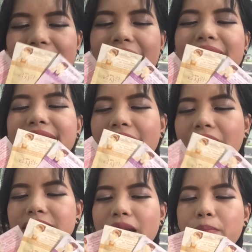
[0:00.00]
เล่นๆ
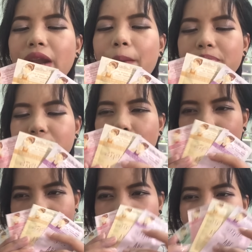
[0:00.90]
กันสำหรับ
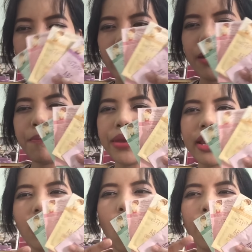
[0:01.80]
แบรนด์ตัวนี้ b
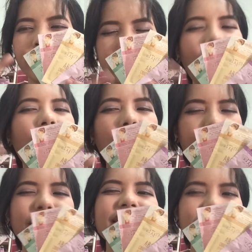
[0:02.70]
l o f จ้า
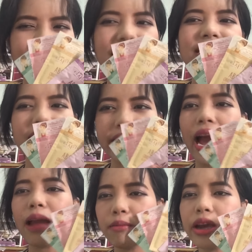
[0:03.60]
มันดีจริงอ
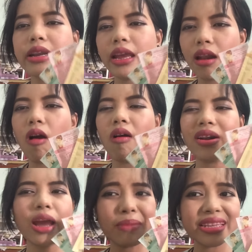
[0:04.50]
ยากให้เพื่อนๆได้ลอง
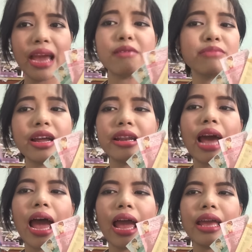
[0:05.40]
ก็เลยเอามาแจกเพื่อ
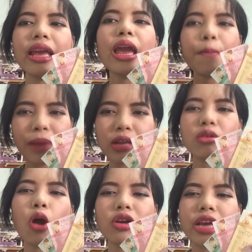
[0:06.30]
นๆได้ ไปท
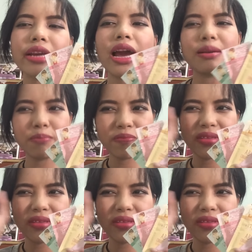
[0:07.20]
ดลองใช้กัน